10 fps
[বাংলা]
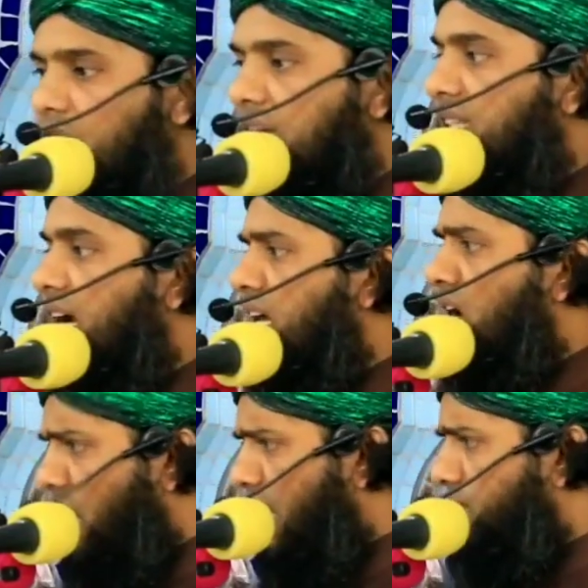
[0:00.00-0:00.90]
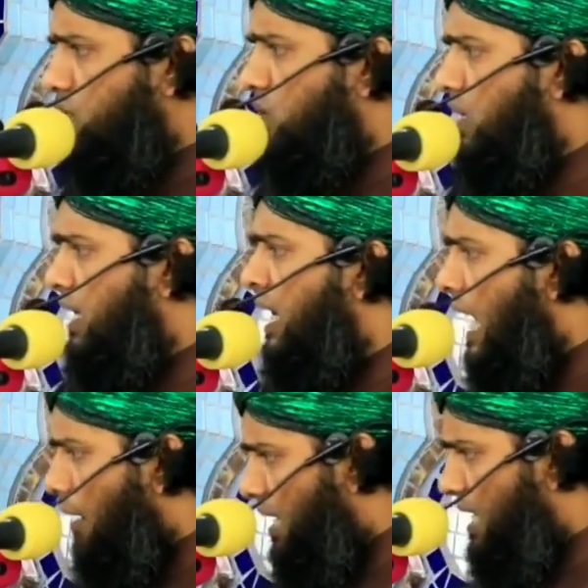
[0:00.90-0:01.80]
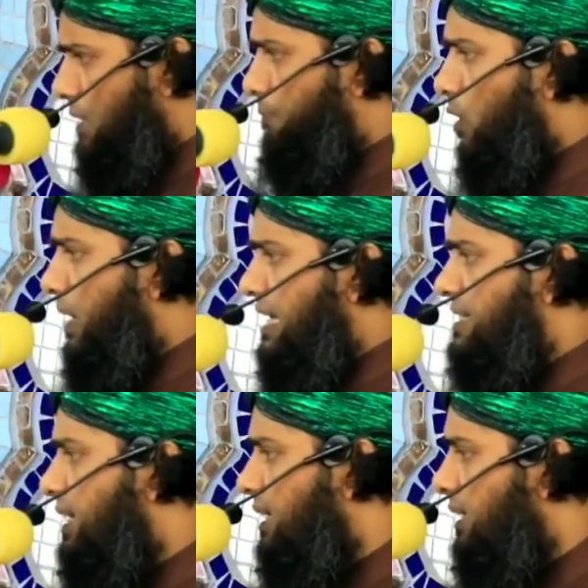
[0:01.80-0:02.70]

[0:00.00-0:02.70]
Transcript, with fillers: আওতায় থাকে না অনেক মুসল্লি আমার কাছে প্রমাণ আছে